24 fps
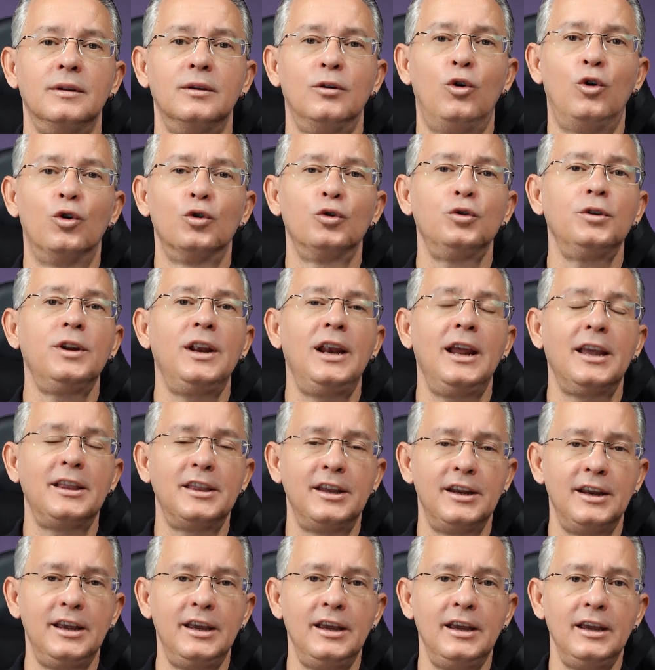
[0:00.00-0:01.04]
Onun
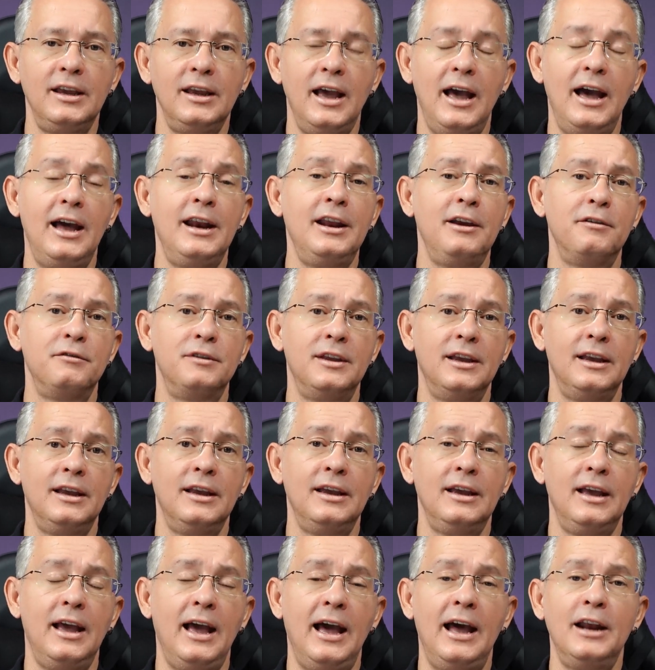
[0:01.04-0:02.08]
elektriği her evde,
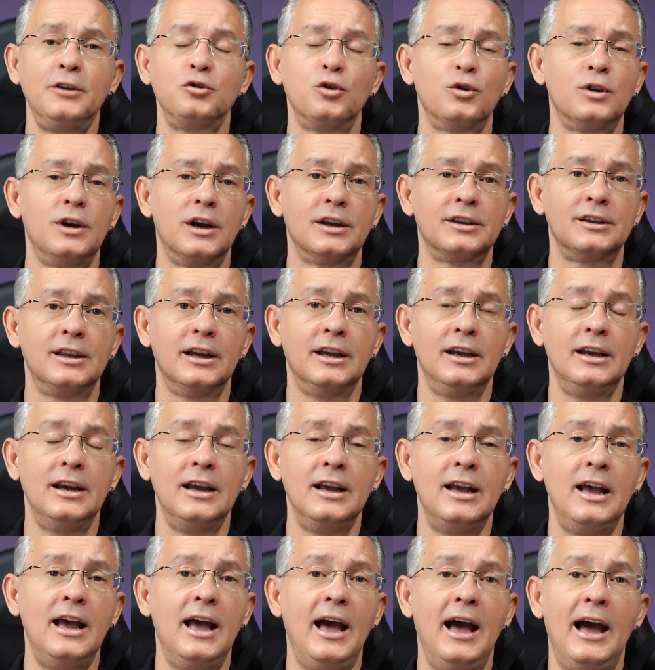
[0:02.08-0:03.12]
her sokakta,
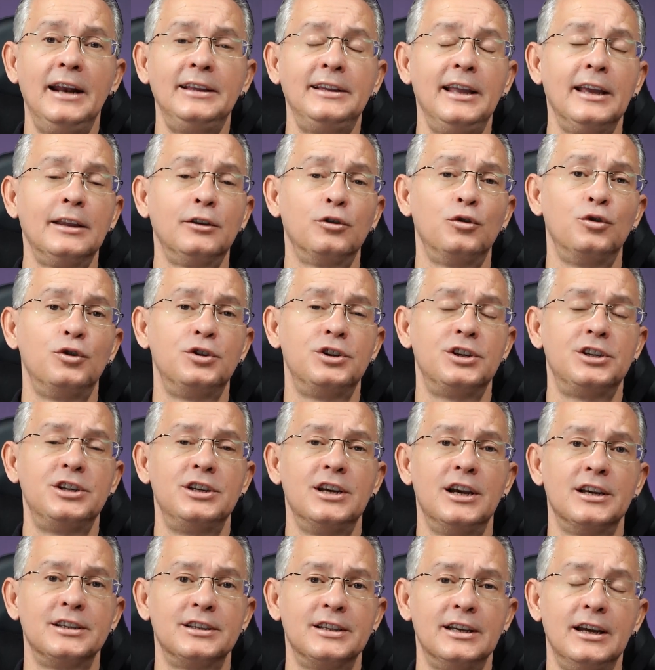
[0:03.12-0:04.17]
her teknolojik
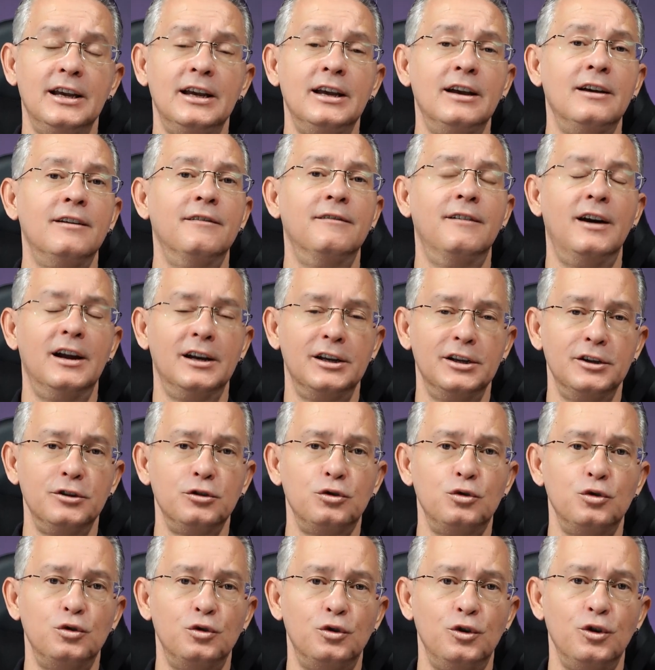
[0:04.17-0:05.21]
cihazda varlığını
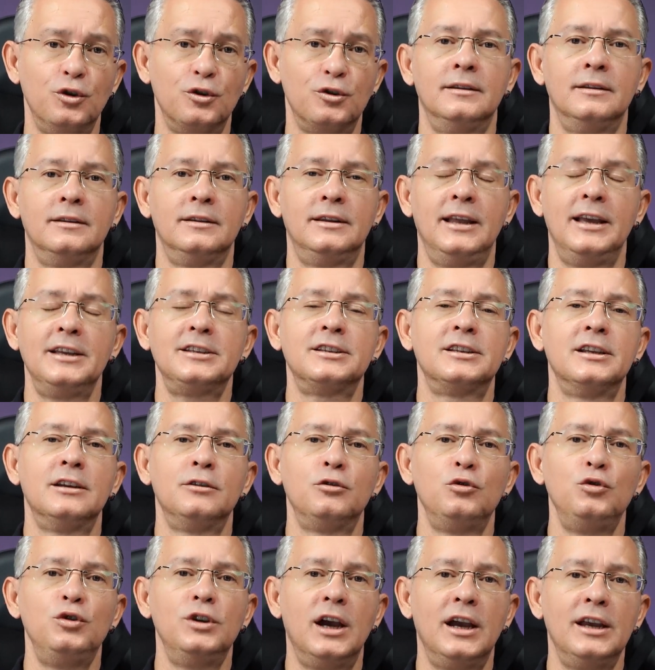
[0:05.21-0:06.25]
sürdürüyor. Tesla
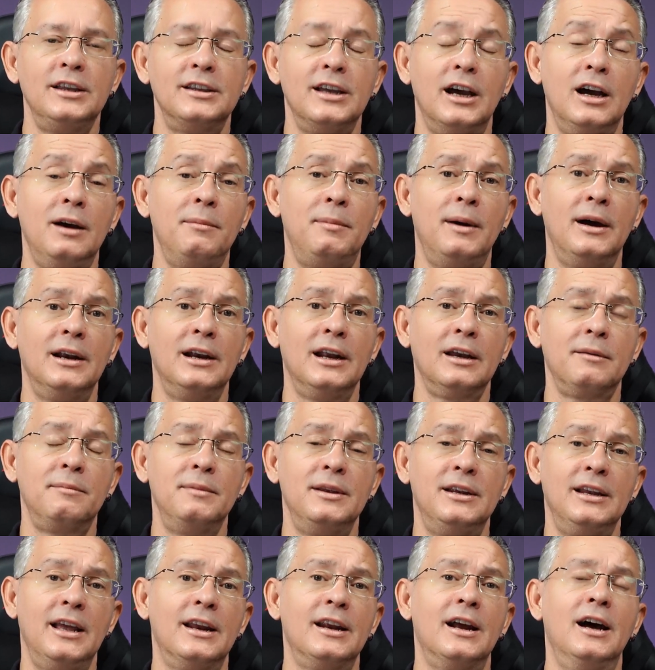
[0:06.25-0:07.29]
dünyayı daha parlak
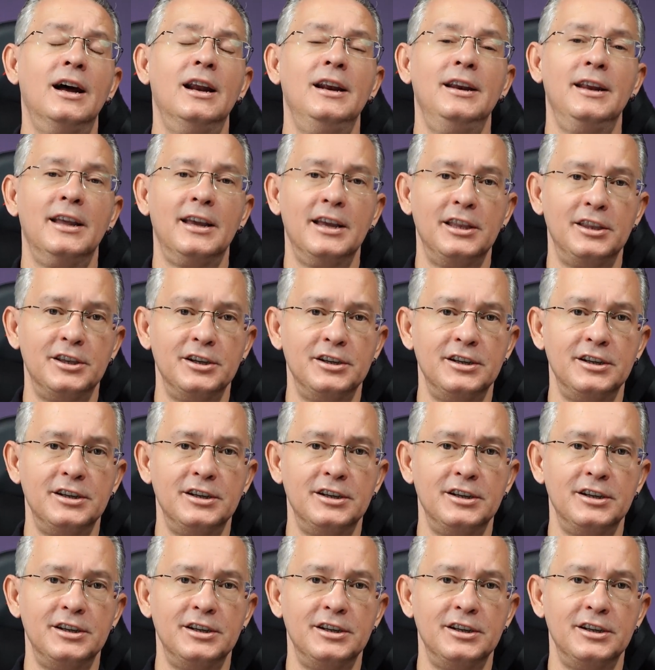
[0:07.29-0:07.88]
bir yer haline getirdi.